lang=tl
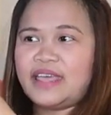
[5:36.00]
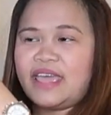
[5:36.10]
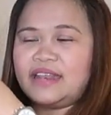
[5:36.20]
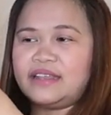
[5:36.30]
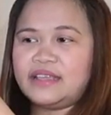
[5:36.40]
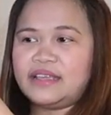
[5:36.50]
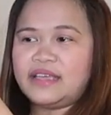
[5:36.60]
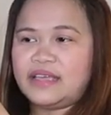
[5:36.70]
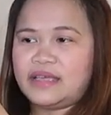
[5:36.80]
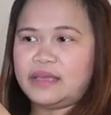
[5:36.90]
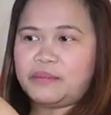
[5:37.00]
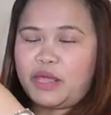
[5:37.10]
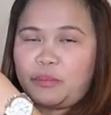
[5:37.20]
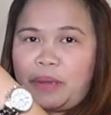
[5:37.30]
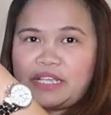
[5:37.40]
Then,
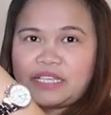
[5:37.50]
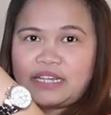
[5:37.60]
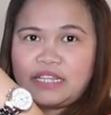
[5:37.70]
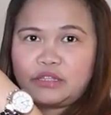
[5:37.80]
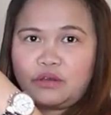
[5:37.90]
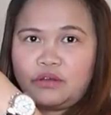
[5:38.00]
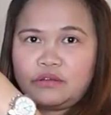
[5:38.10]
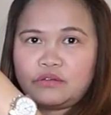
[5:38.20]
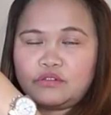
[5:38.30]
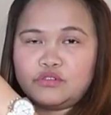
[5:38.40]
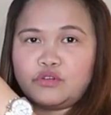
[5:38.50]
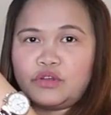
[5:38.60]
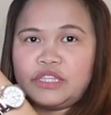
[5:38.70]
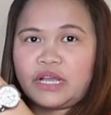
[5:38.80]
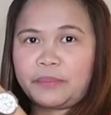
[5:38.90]
Meron pang isa rito. Kung,
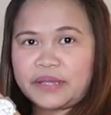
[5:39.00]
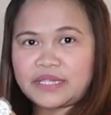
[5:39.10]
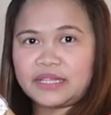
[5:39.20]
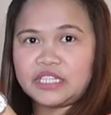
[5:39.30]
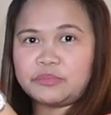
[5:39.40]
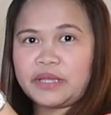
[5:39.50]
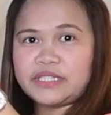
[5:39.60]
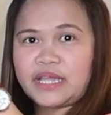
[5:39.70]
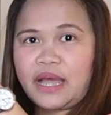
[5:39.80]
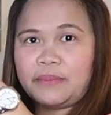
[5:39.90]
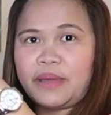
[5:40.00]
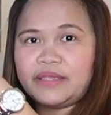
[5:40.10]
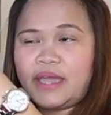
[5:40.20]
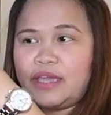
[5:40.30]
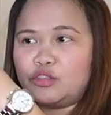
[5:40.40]
kung hindi ka pa satisfied sa
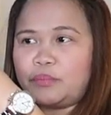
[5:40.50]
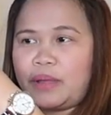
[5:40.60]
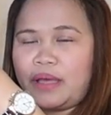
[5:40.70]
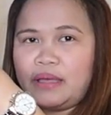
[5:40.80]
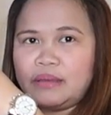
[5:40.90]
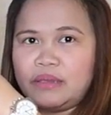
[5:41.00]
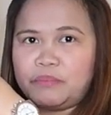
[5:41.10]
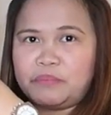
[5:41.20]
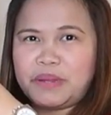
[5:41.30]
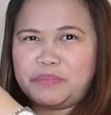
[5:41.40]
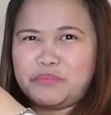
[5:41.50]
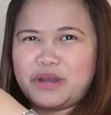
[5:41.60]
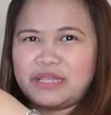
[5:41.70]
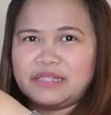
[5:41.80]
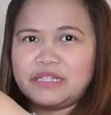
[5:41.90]
haba niya, ito pa. I-flip mo
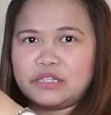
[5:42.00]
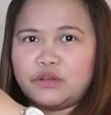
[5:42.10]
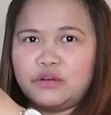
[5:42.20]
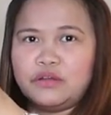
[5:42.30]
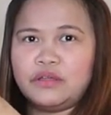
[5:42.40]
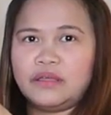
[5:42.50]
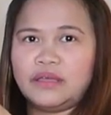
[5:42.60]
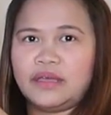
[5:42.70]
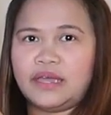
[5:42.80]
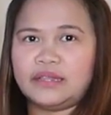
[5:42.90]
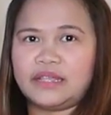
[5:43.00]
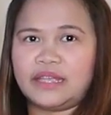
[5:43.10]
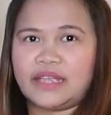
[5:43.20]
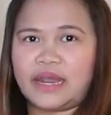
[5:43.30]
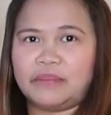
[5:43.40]
lang dito. And then,
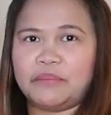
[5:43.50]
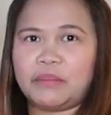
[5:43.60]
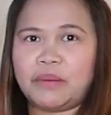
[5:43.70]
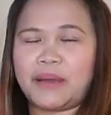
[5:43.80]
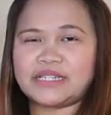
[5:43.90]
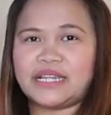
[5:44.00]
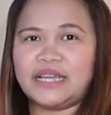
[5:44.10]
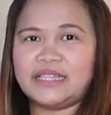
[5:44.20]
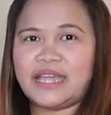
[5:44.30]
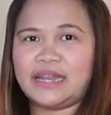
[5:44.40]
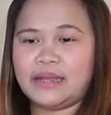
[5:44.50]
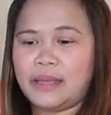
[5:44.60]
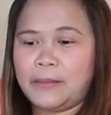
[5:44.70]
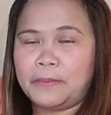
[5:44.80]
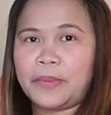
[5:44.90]
ganyan. Bababa siyang ganyan.
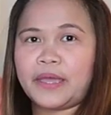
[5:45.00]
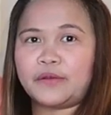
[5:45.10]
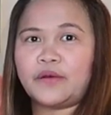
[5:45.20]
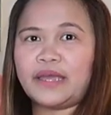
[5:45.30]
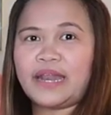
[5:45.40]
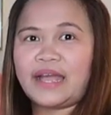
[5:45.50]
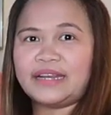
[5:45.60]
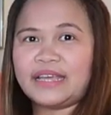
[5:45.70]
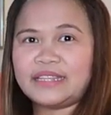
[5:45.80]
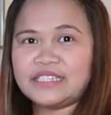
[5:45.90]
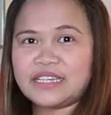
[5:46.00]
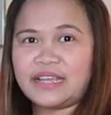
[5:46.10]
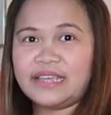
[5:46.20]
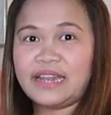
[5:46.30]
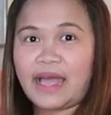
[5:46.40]
Pero, kailangan natin
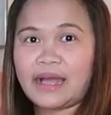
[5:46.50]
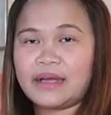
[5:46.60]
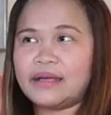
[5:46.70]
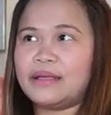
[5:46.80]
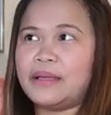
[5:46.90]
siyang ilock